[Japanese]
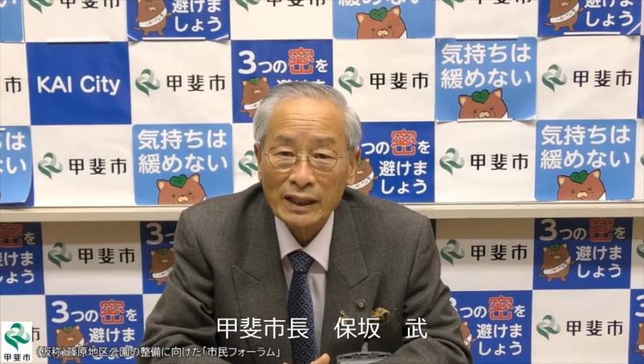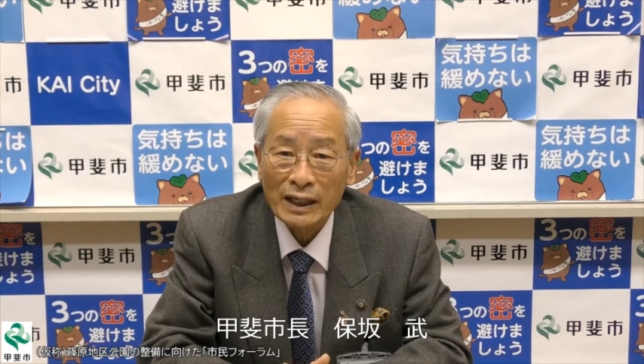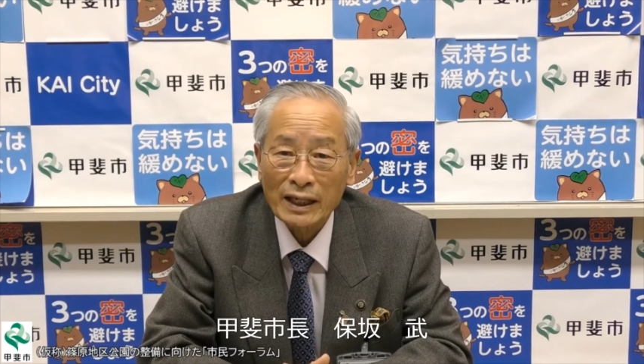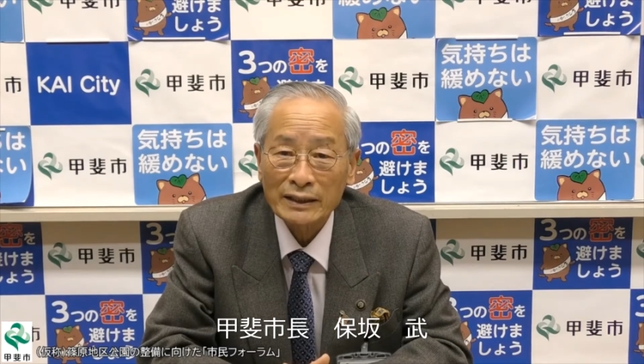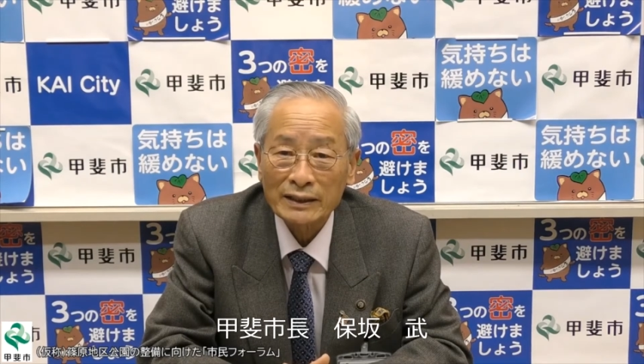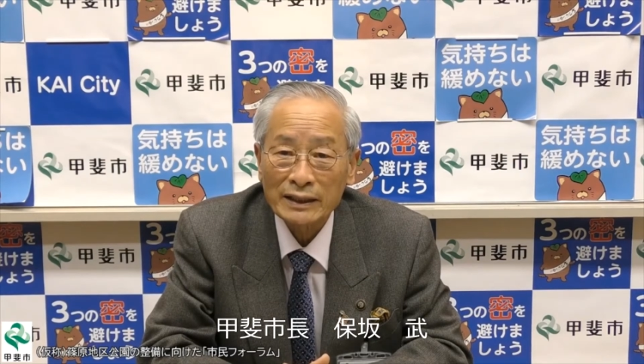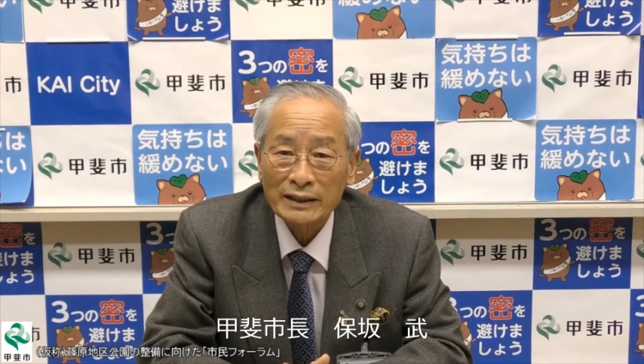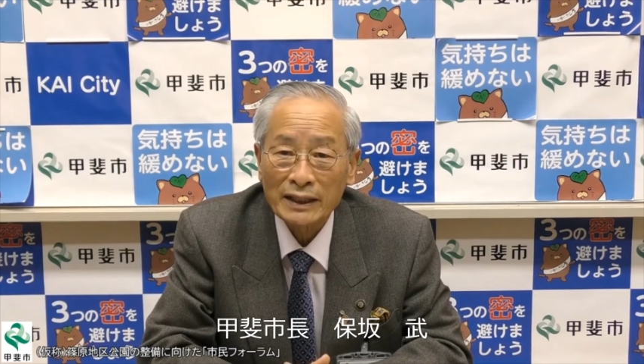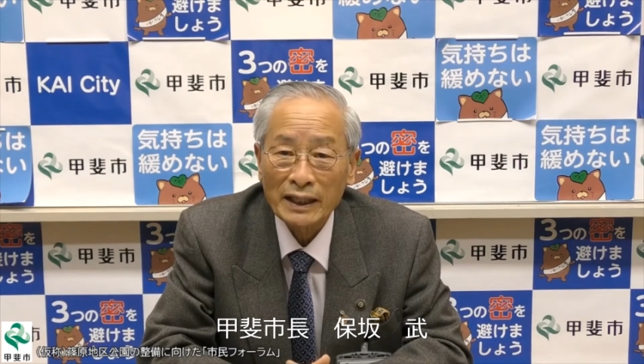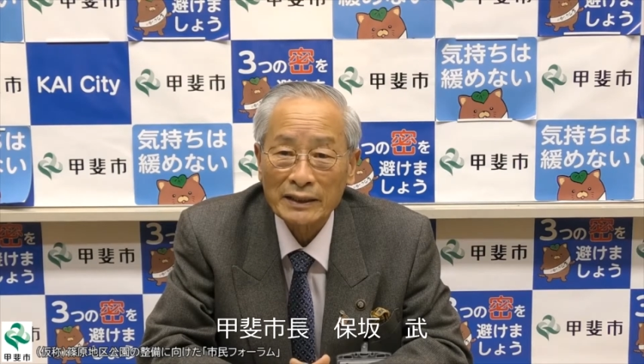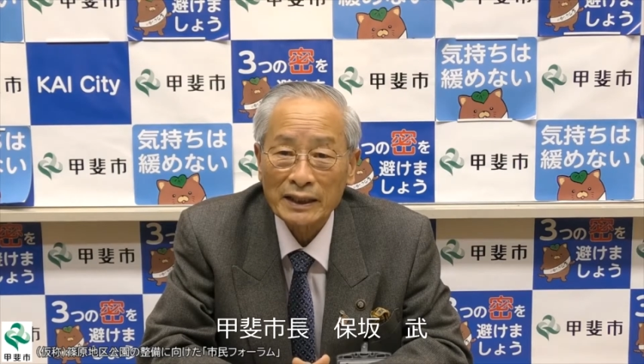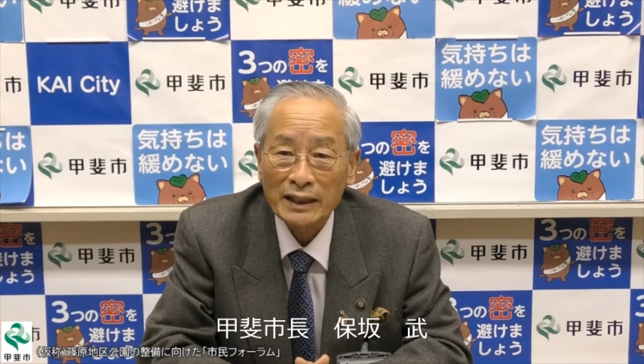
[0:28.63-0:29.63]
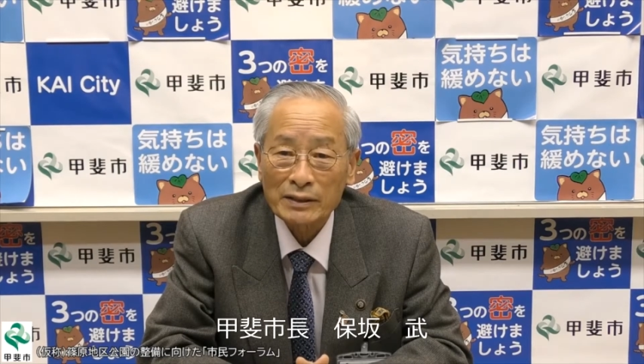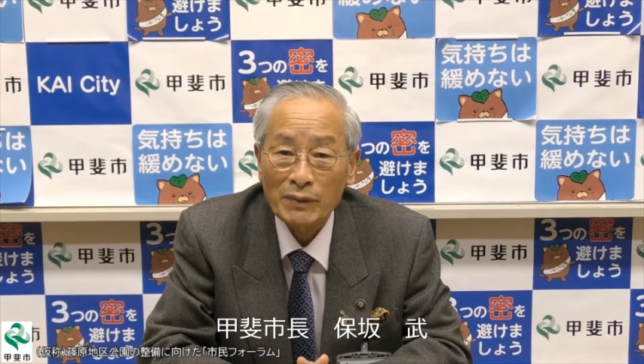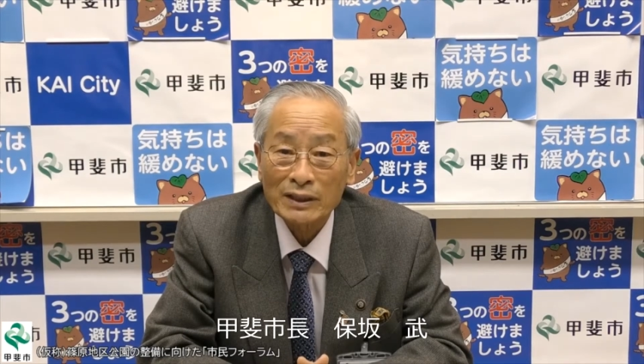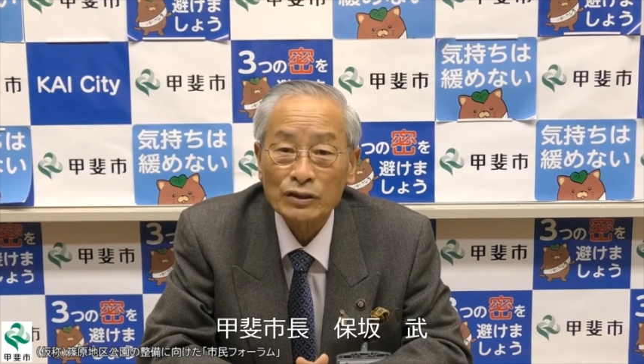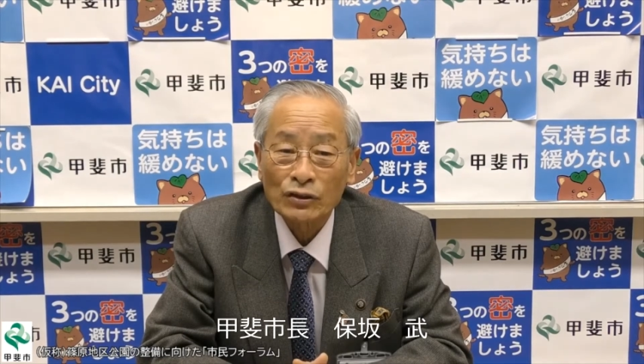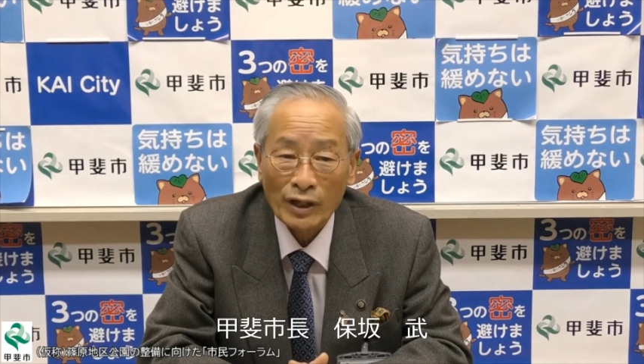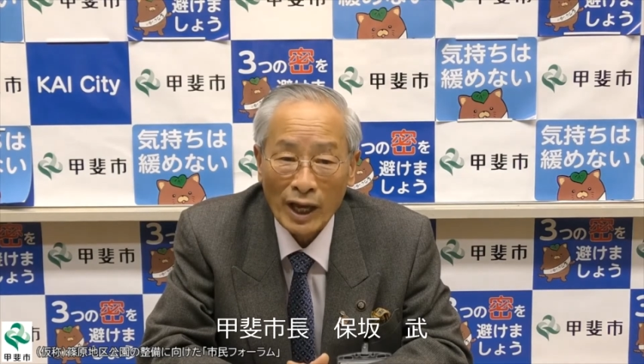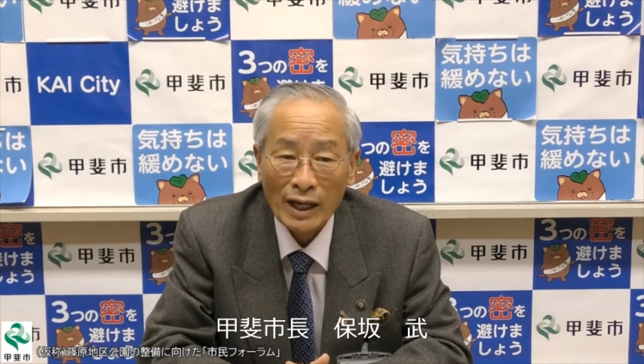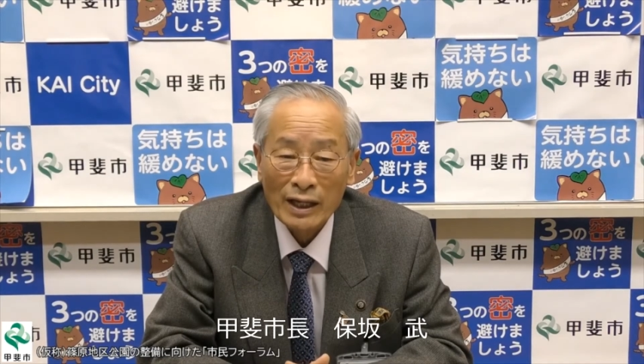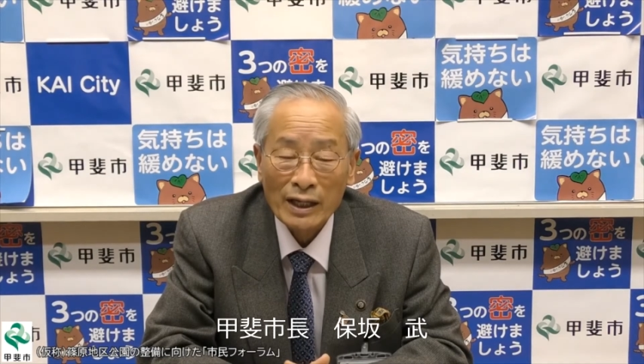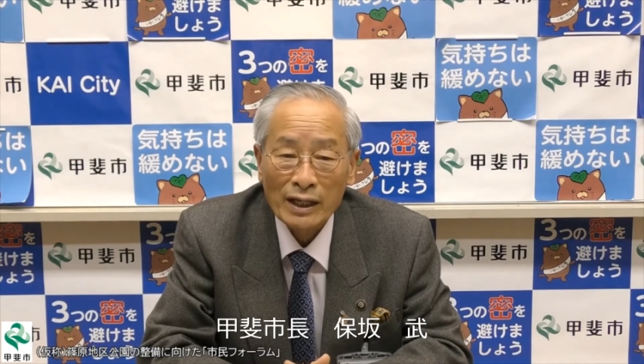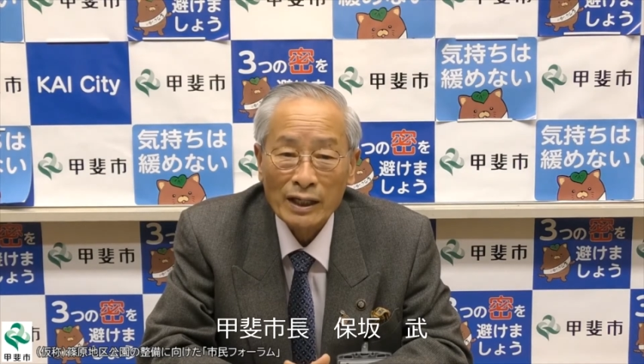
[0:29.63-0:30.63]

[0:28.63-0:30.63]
変えさせていただきますので